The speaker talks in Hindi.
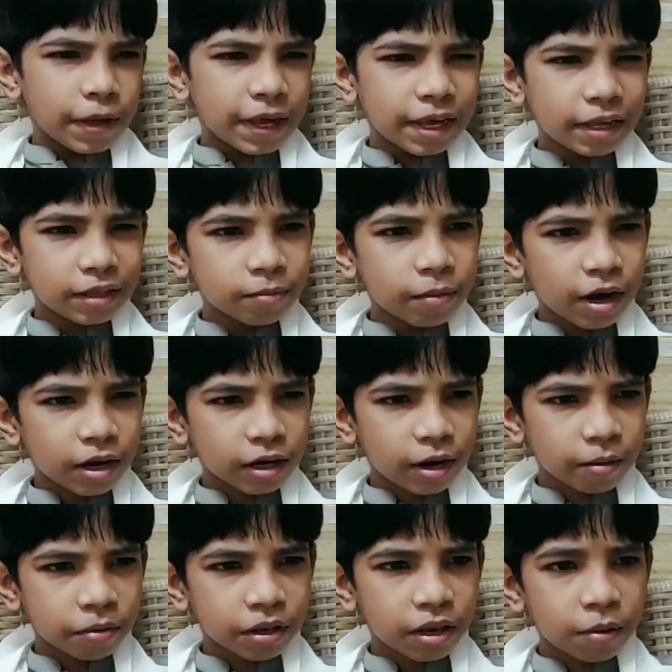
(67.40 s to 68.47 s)

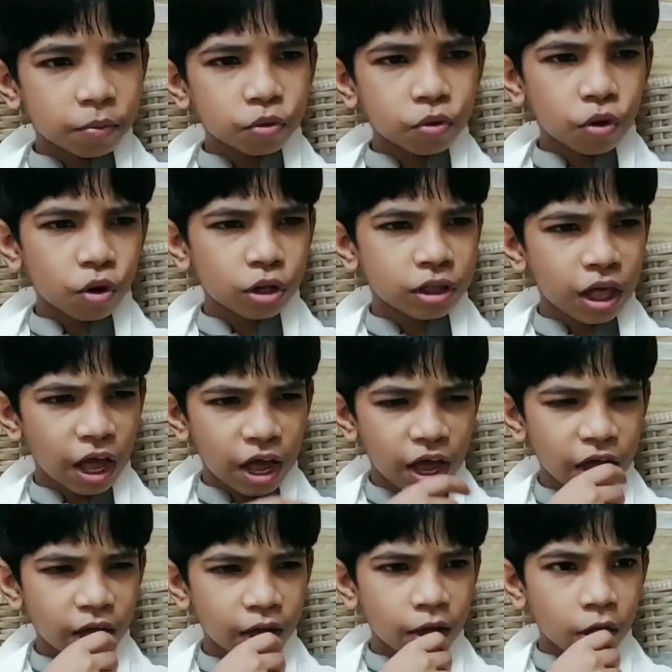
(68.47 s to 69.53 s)
मेज़बान का मतलब तो होता
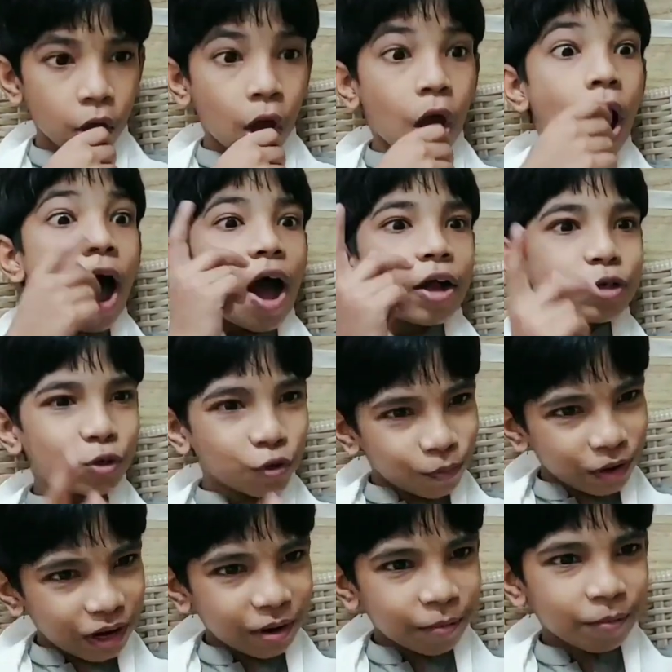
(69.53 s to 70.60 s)
है
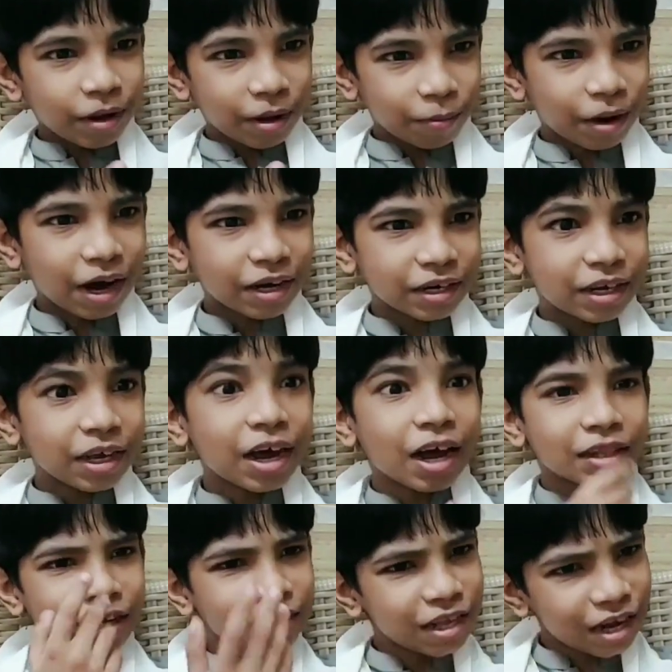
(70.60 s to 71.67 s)
जो मेहमान की
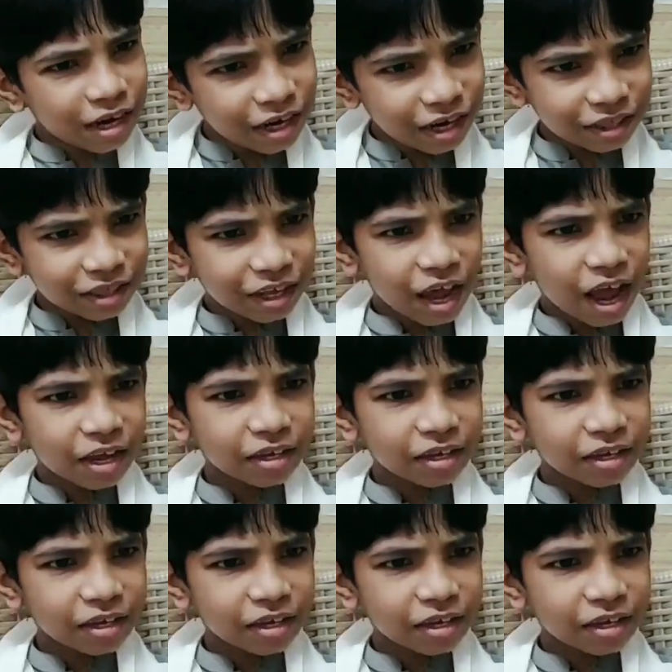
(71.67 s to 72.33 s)
खातिरदारी करते